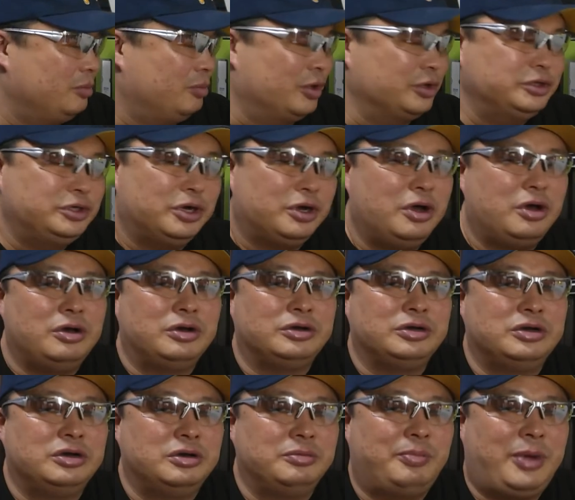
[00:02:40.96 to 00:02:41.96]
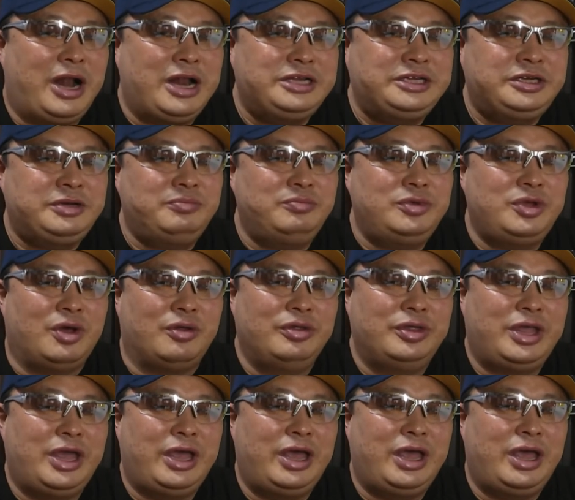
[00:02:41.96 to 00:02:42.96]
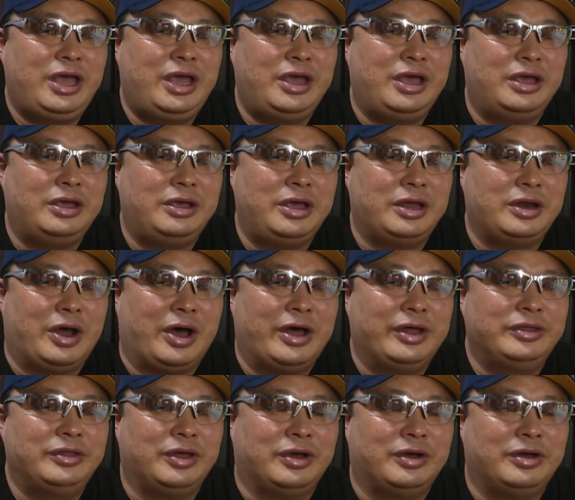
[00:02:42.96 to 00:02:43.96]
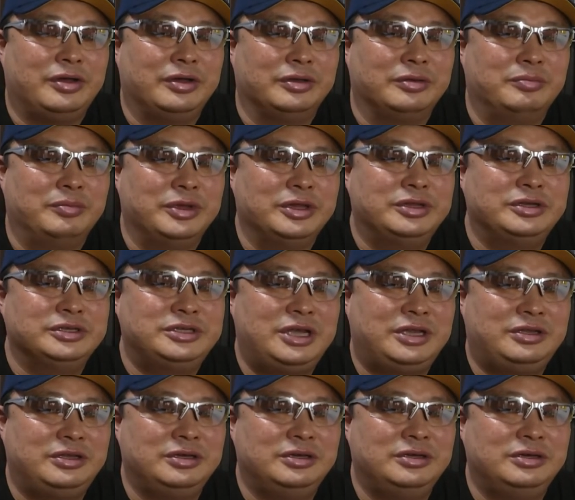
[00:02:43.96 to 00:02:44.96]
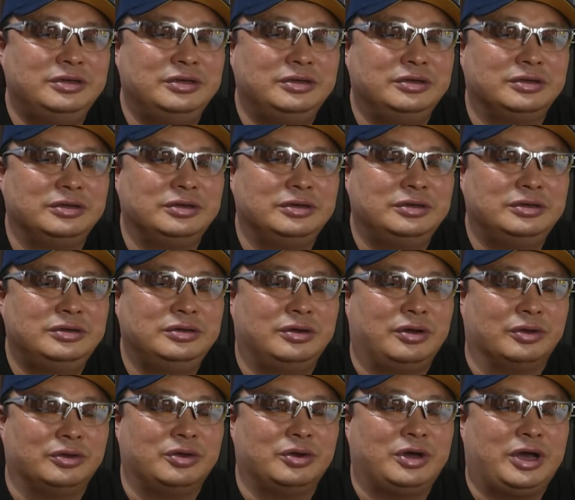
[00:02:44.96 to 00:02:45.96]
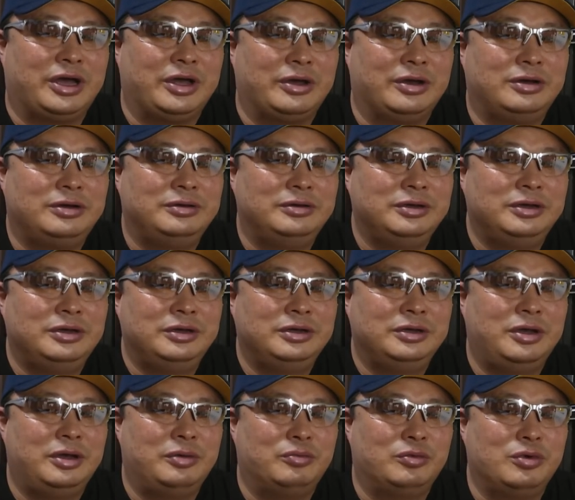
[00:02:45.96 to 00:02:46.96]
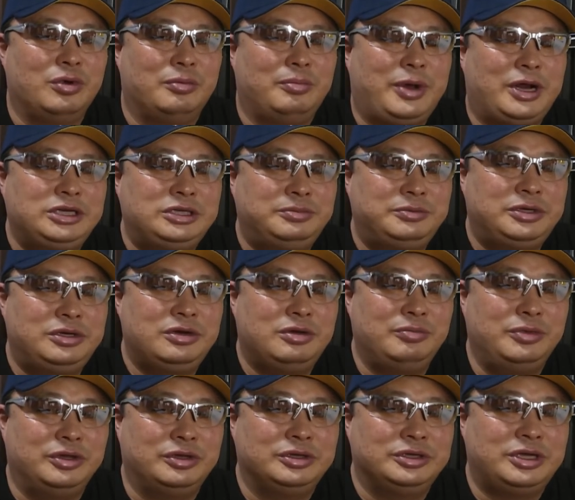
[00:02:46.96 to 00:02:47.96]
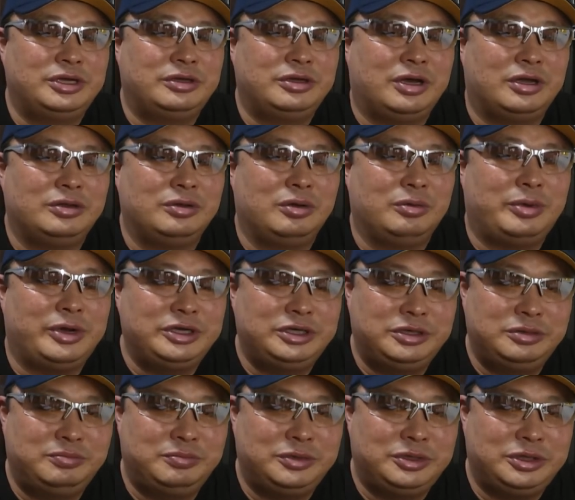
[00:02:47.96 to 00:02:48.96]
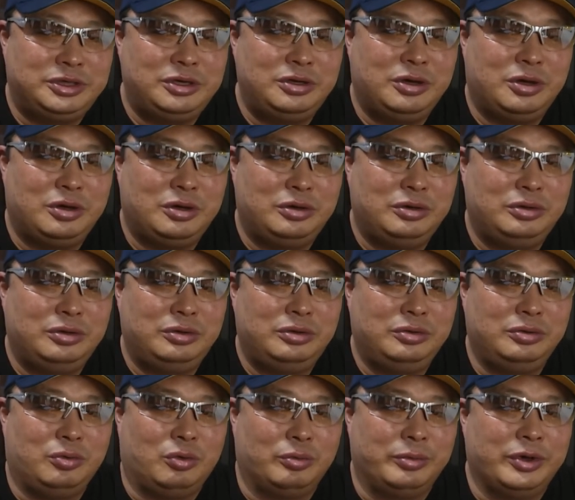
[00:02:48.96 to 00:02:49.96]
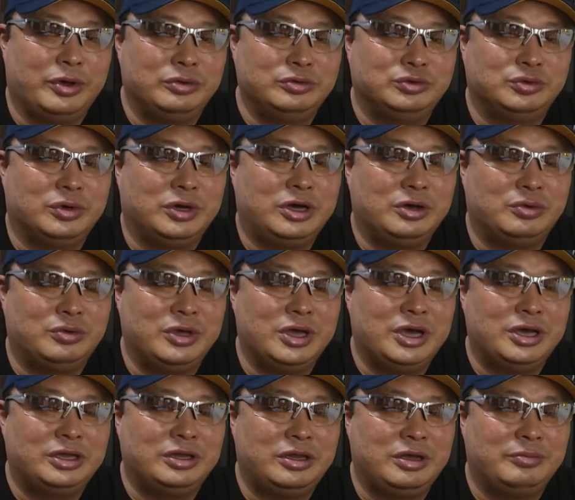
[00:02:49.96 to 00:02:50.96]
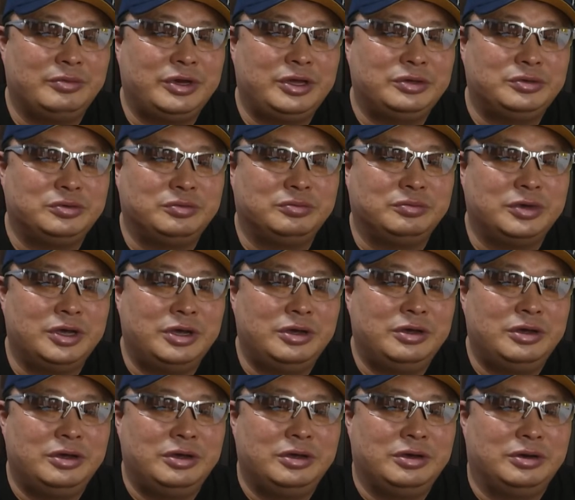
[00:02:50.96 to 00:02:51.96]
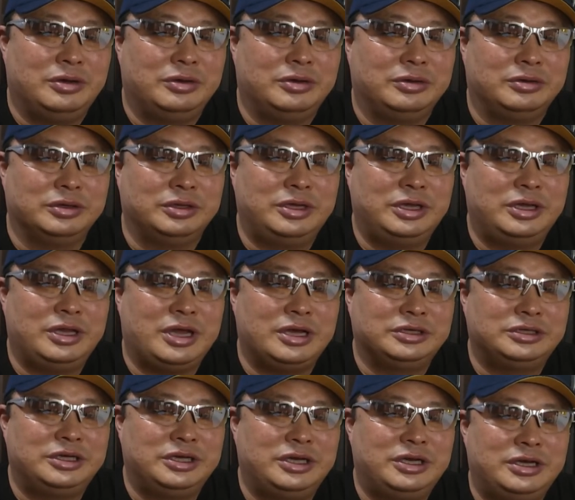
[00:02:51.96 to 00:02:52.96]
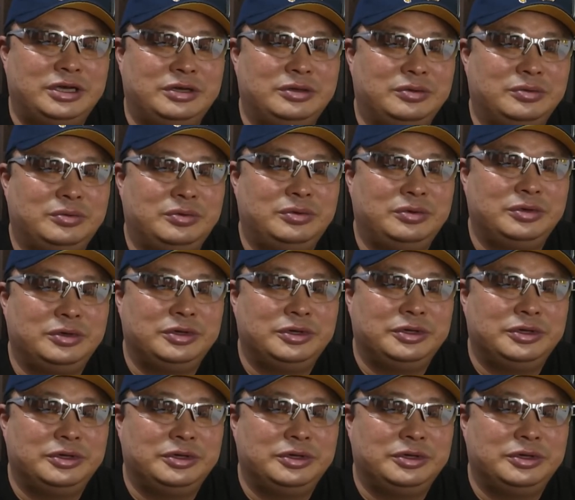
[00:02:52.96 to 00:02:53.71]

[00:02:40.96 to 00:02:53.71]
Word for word: 먼저 그 팔십 년대에 나왔던 민트세트들은 어떨까요? 네, 물론 팔십칠 년 민트세트 같은 경우 팔십칠 년 오백 원 주화가 귀하기 때문에 또, 어, 그때 당시에도